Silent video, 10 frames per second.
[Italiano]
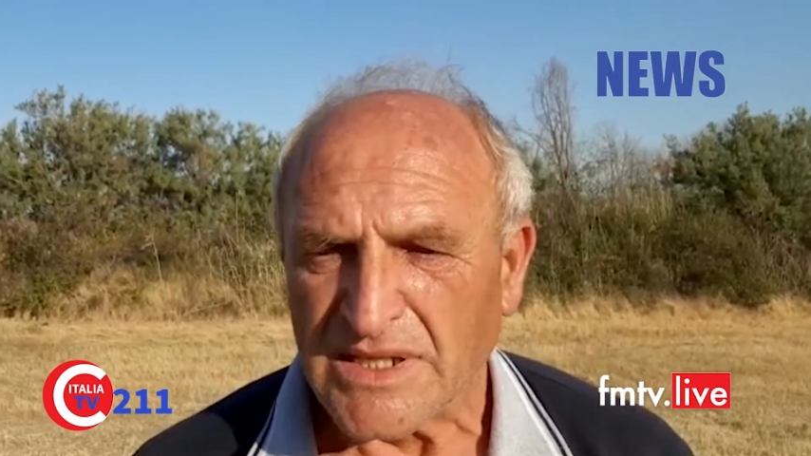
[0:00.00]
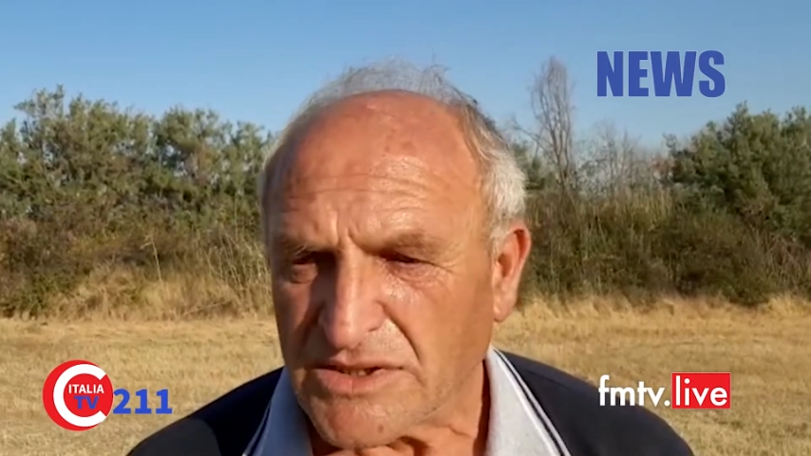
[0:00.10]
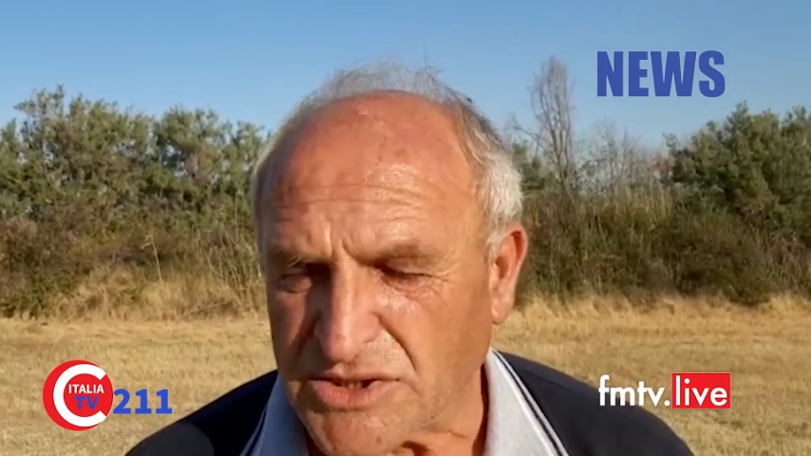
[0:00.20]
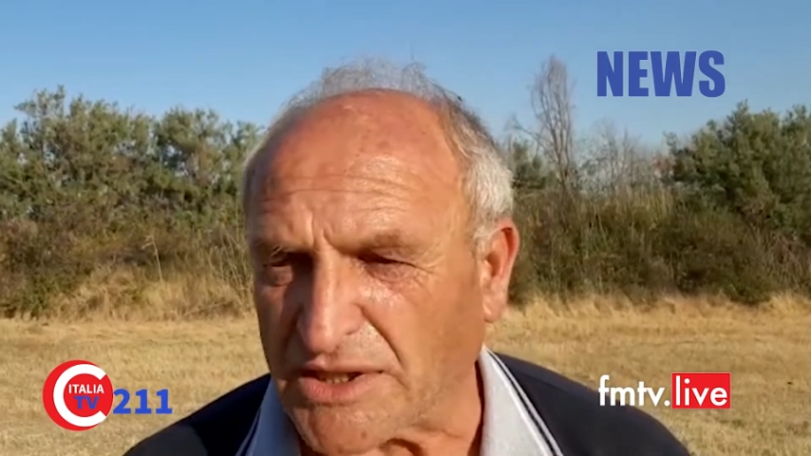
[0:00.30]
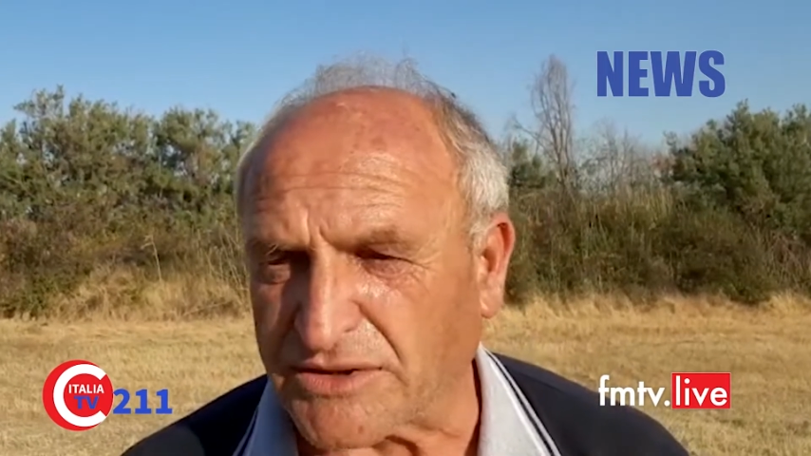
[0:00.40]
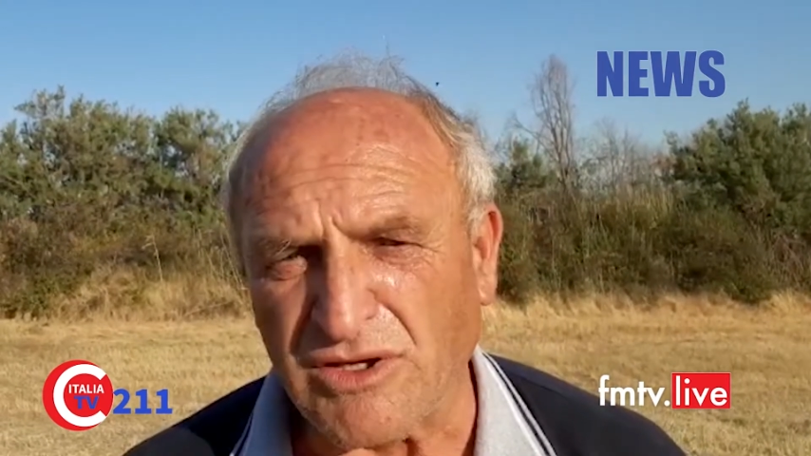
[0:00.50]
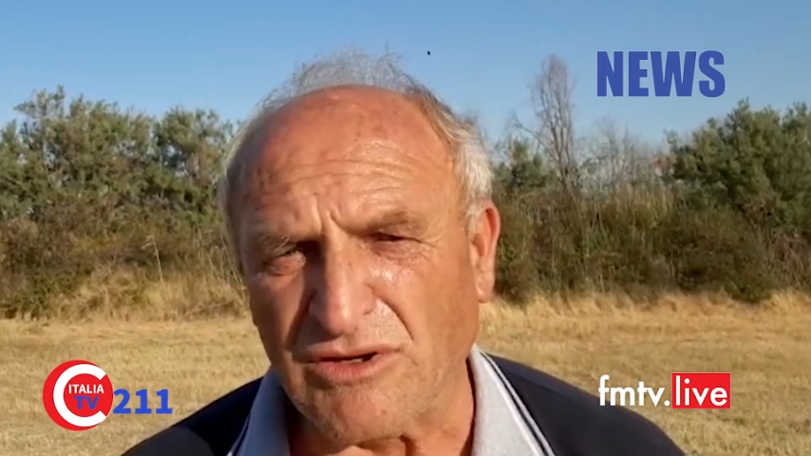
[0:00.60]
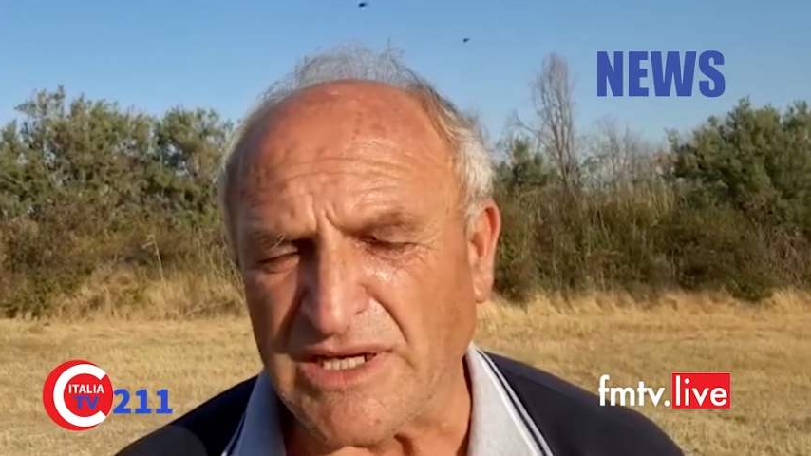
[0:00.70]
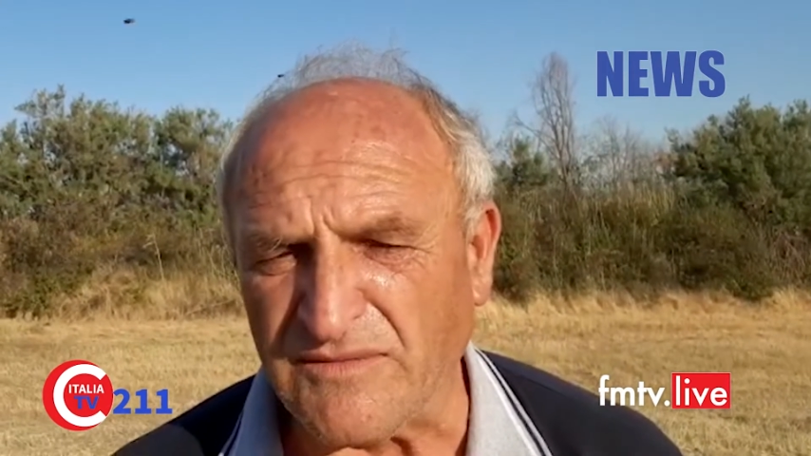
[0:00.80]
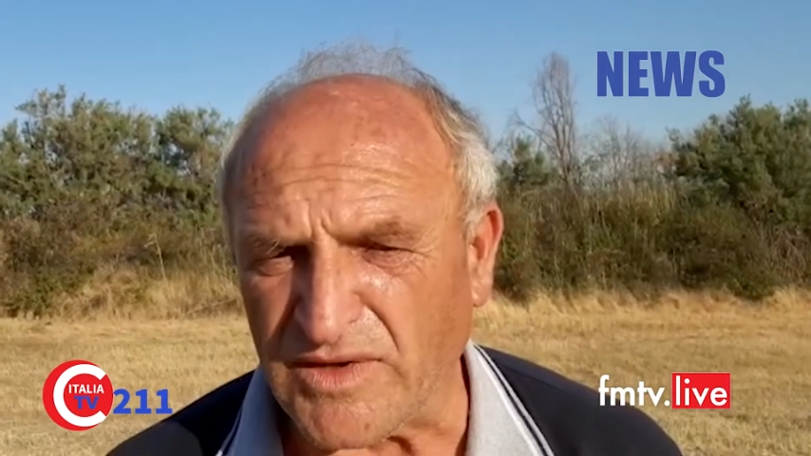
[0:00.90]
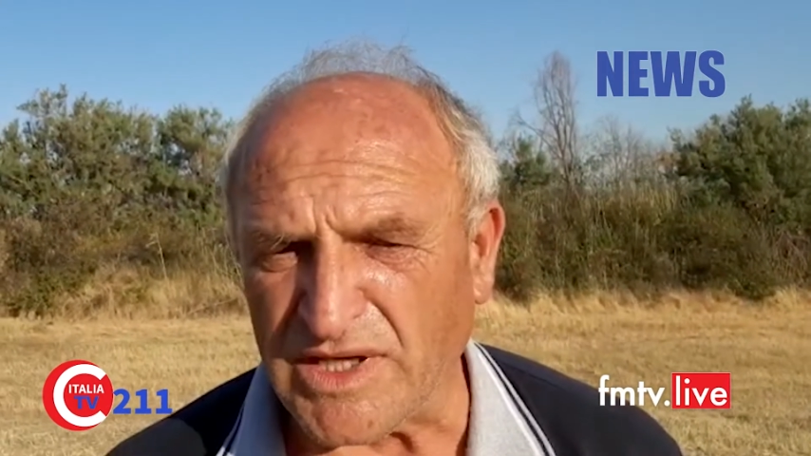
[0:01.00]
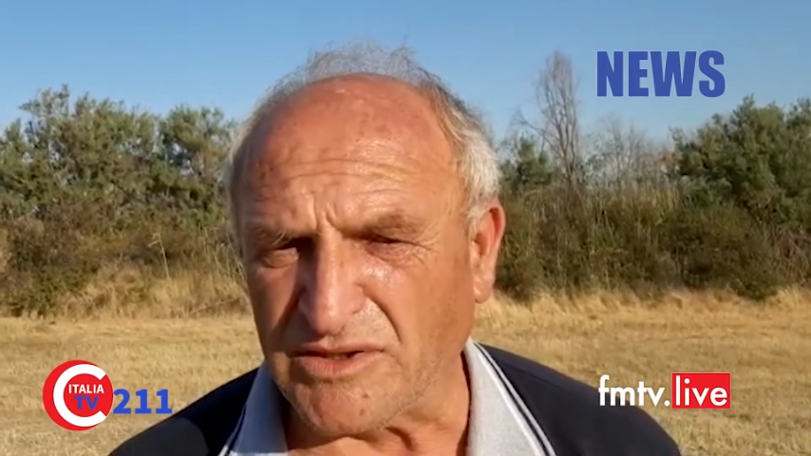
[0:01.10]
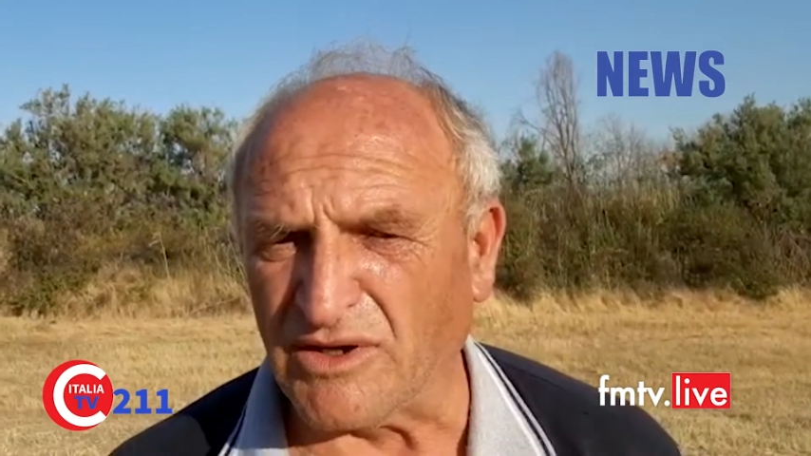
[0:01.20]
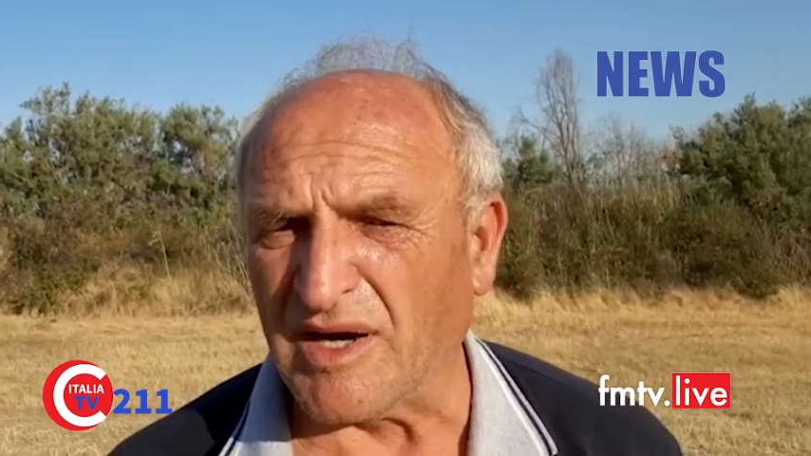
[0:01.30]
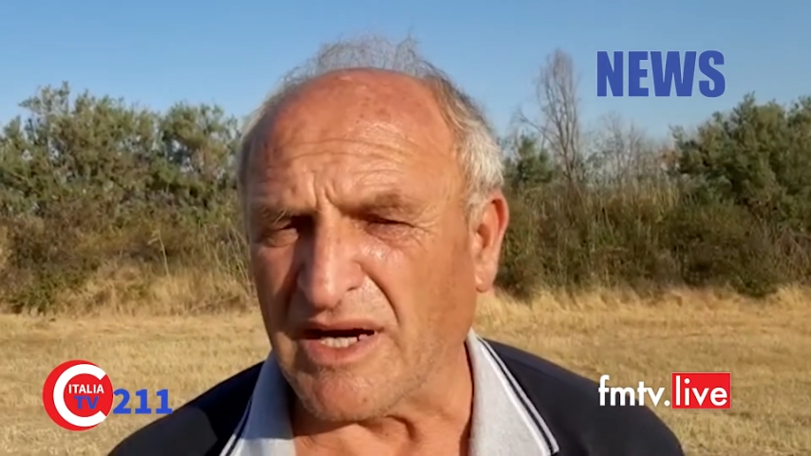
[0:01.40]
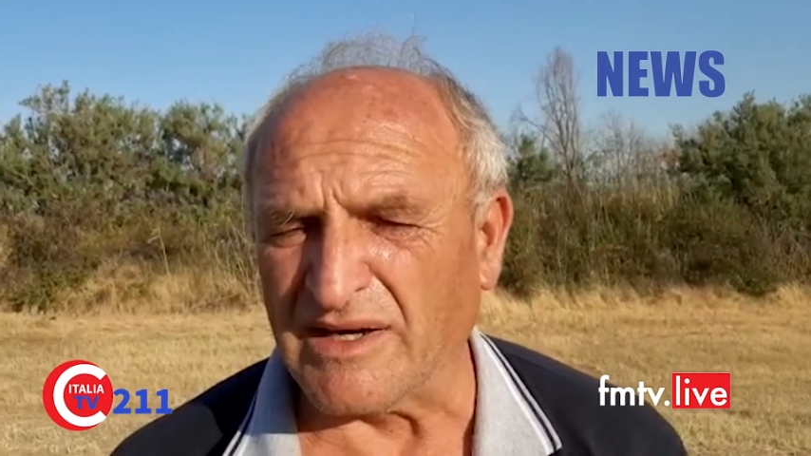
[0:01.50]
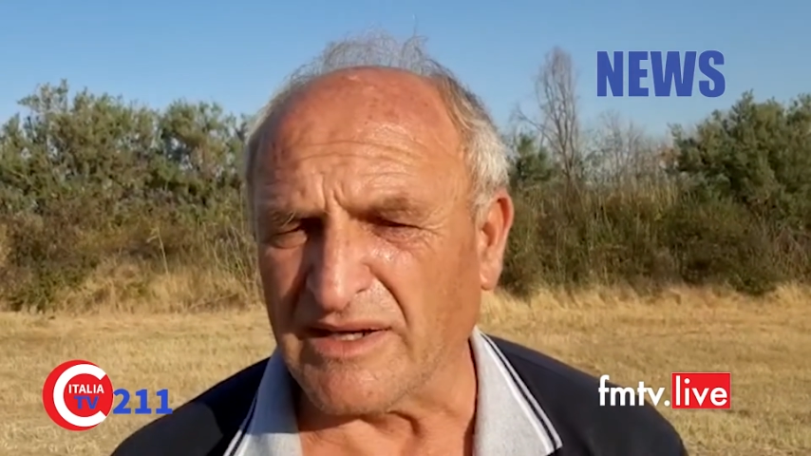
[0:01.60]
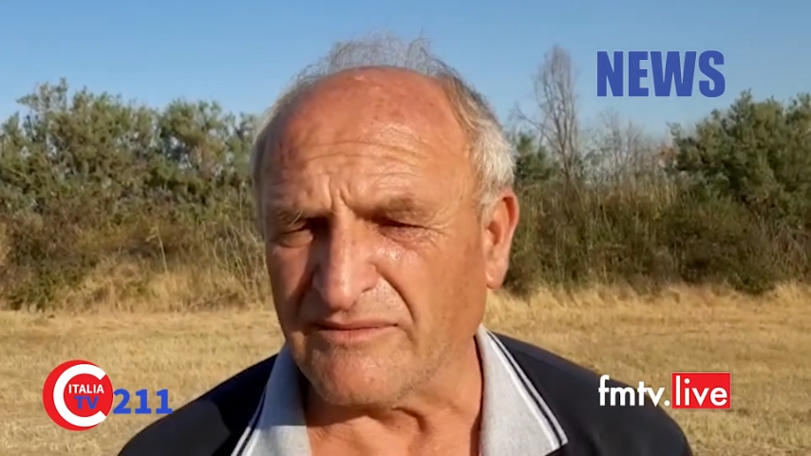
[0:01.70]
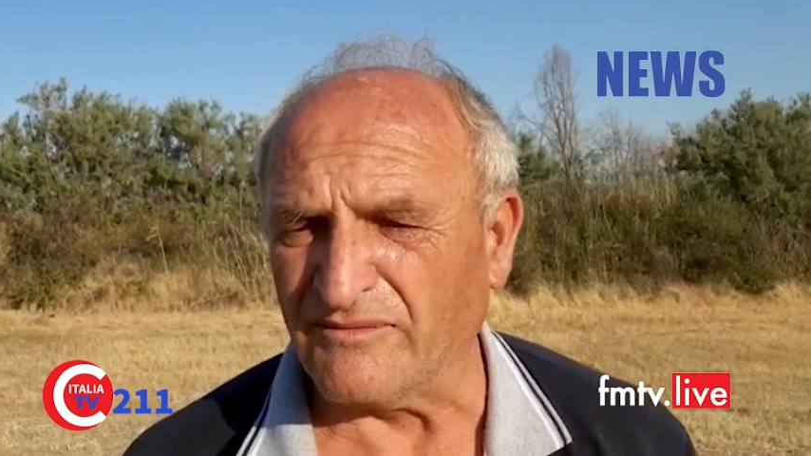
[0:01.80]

Certo, io li invito a